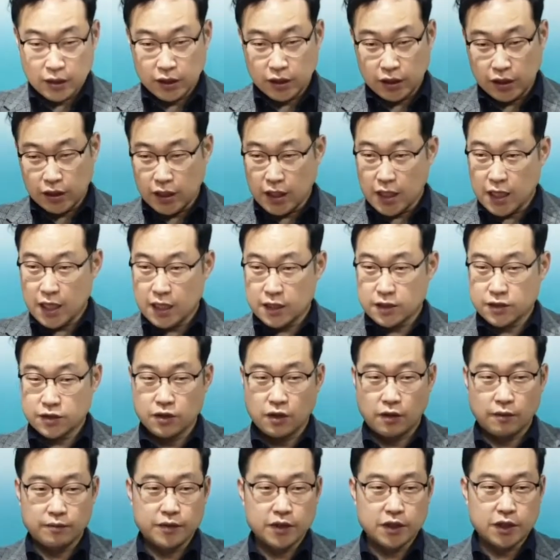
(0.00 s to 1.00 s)
이해할
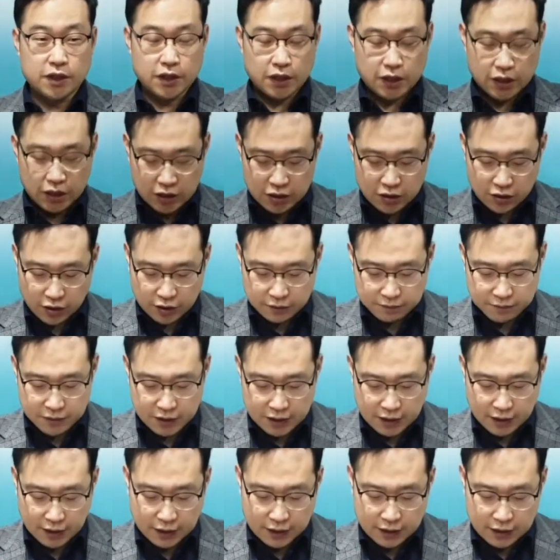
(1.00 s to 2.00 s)
수 없는
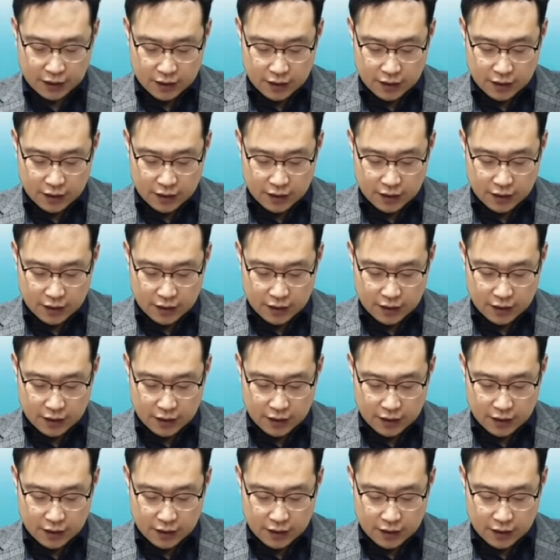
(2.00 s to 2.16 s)
기적입니다.